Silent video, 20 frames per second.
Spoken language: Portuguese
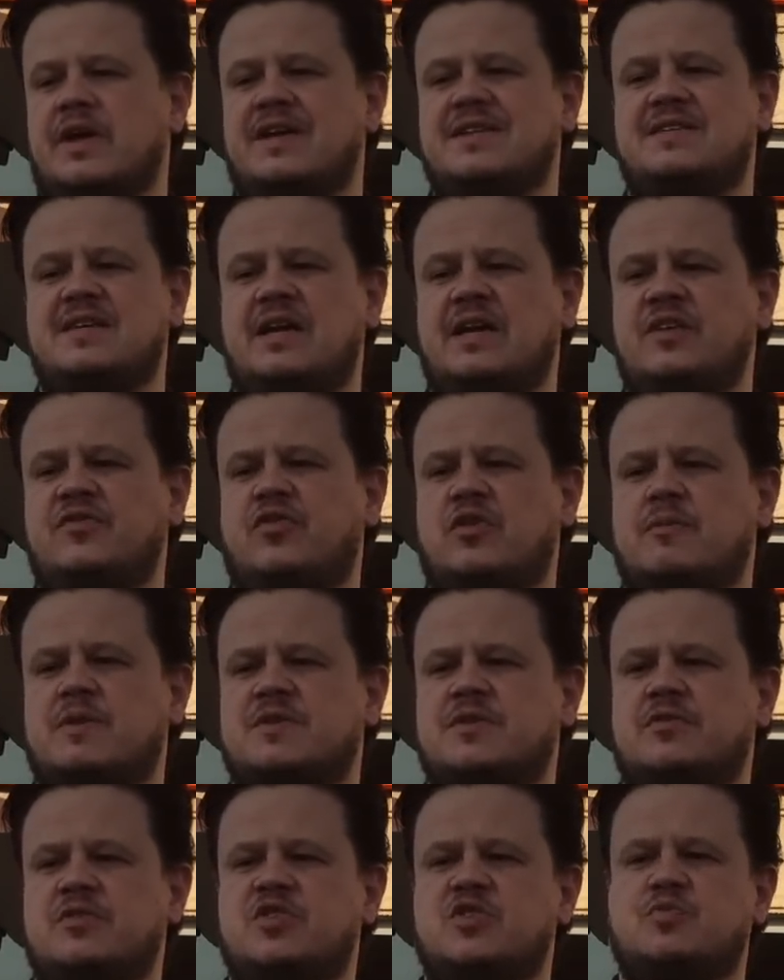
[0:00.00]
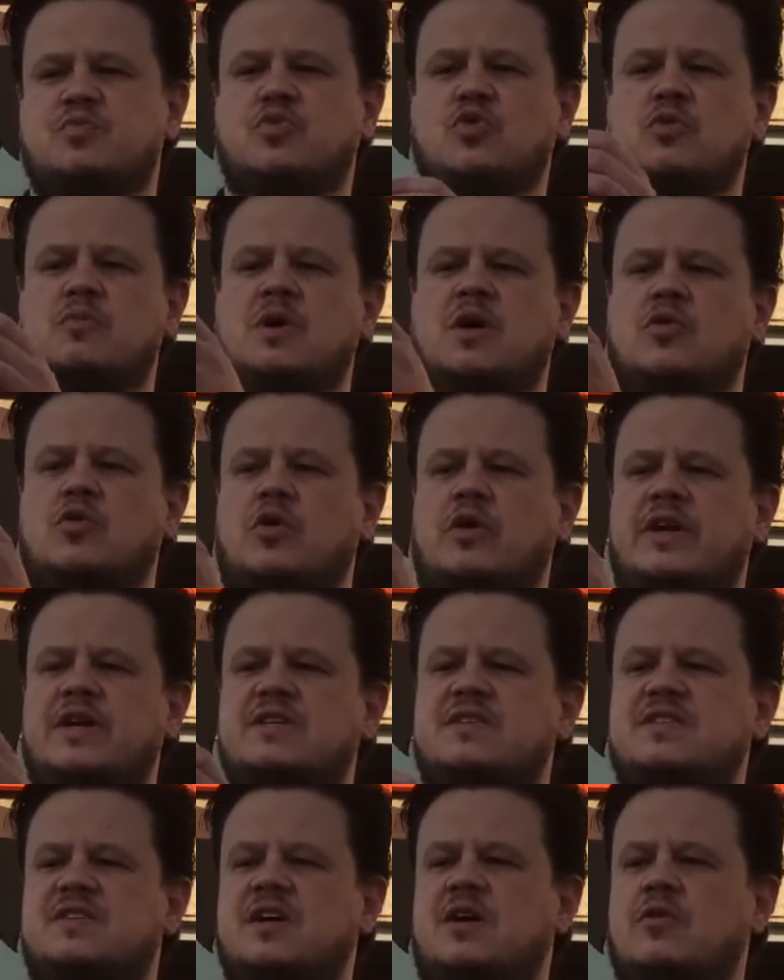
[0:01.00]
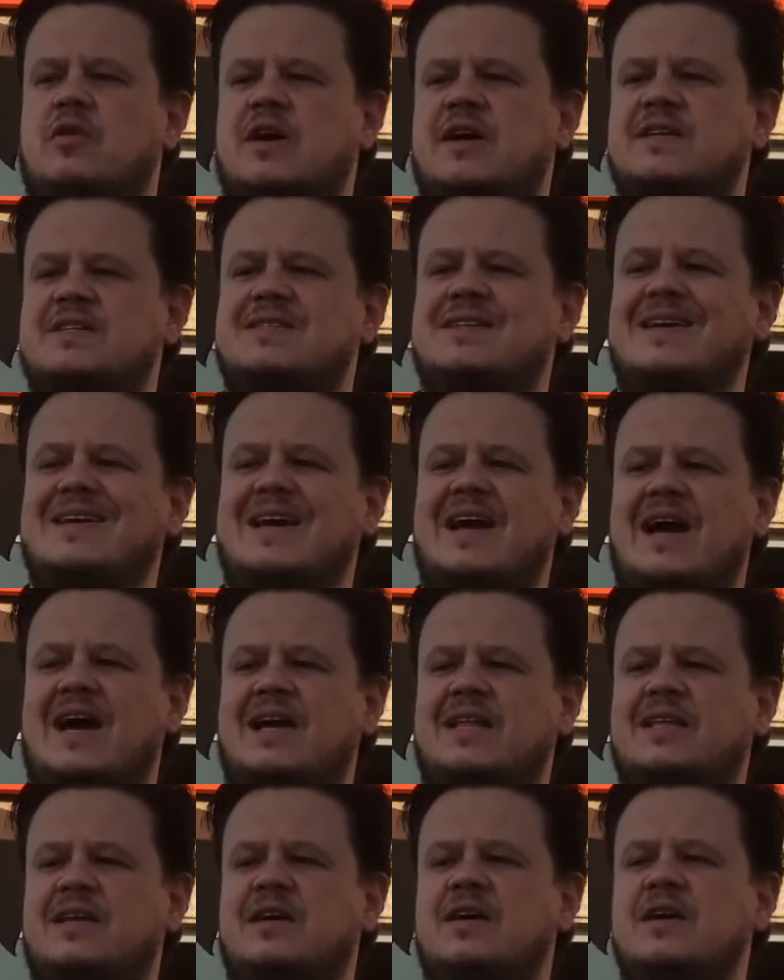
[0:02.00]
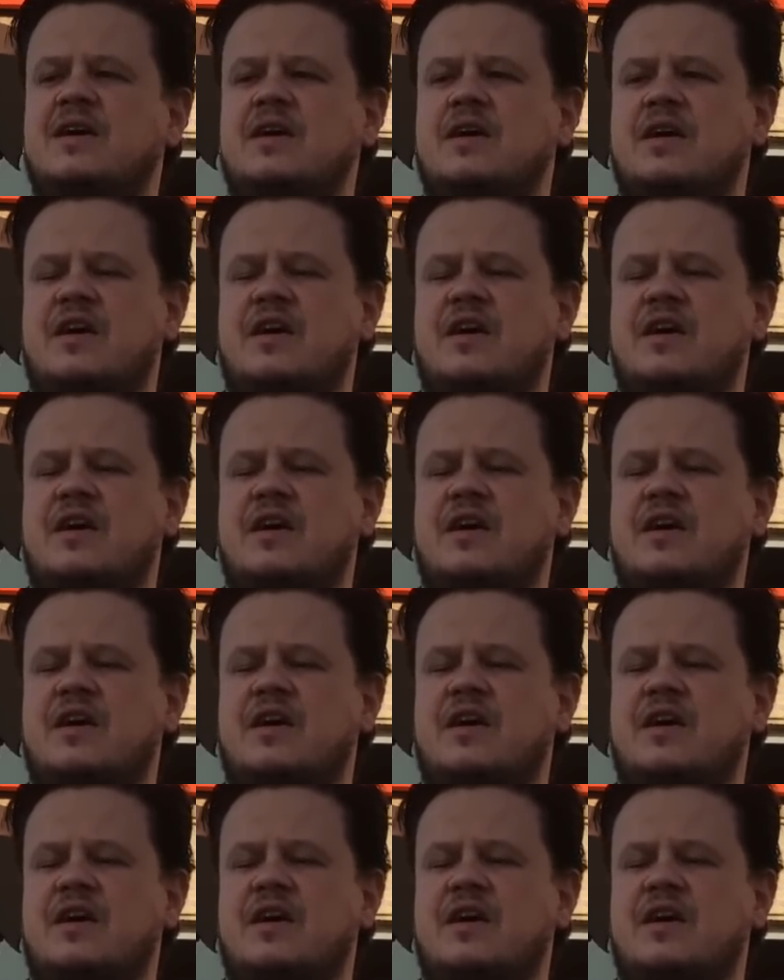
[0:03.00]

Excelente formação de espuma, coloração acastanhada,